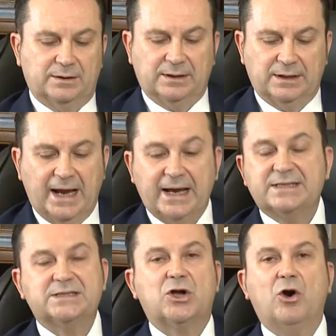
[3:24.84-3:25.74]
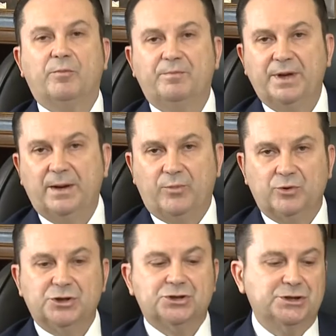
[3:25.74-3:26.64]
la ex coppia può
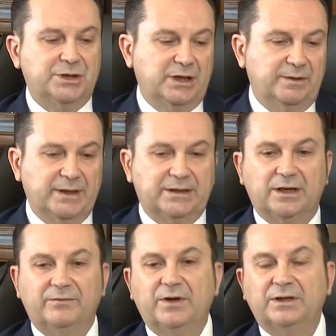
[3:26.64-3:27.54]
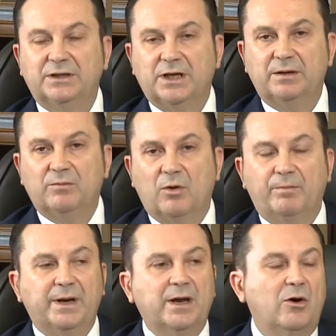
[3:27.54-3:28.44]
decidere di mettere in vendita
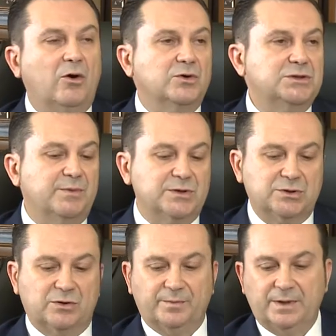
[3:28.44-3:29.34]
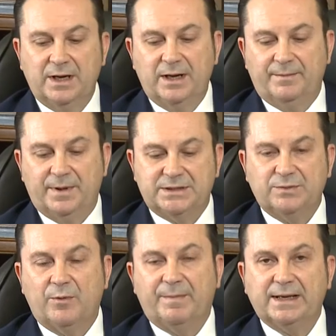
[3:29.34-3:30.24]
l'immobile o si, possono, si
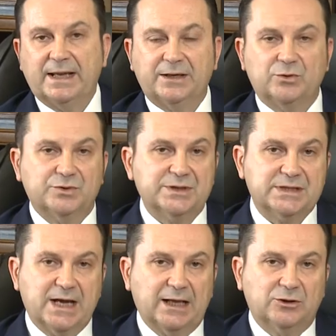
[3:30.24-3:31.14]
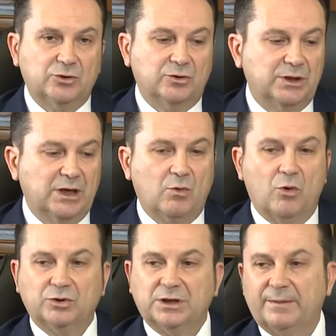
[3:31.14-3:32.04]
può parlare di un riscatto della
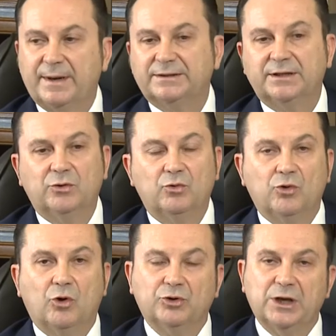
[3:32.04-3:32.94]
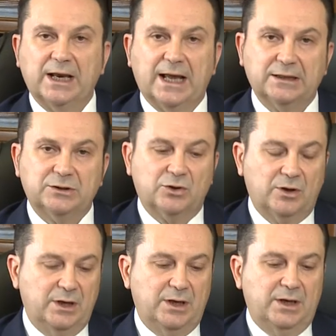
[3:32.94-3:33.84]
quota da parte dell'uno o dell'altro.
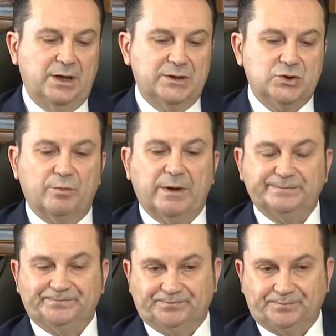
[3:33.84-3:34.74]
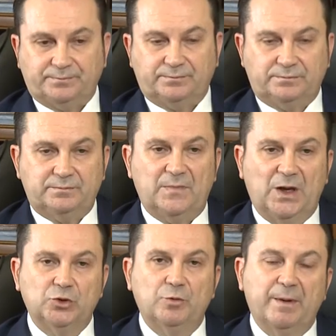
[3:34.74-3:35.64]
Insomma,
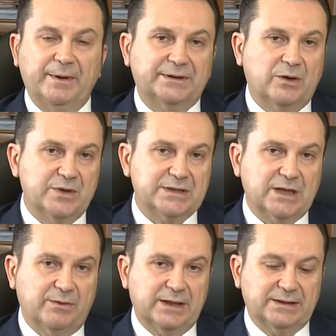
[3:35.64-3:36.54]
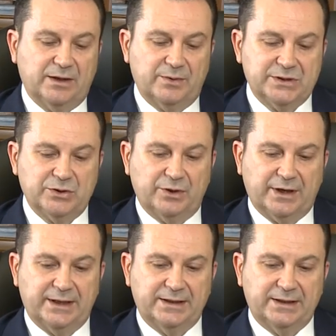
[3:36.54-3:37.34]
Indubbiamente questa è un'altra questione che è